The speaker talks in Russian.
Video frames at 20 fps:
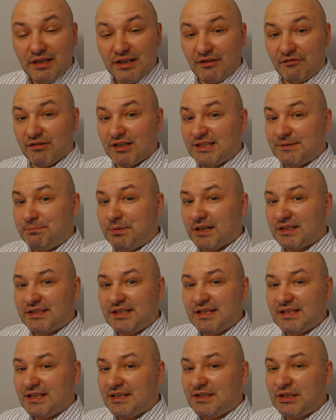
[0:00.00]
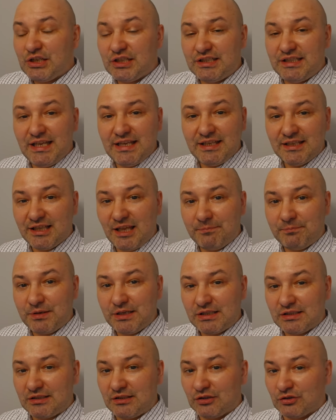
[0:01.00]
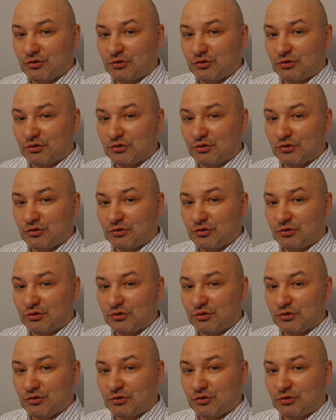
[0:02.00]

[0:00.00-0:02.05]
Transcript: В экспертизе нигде не написано,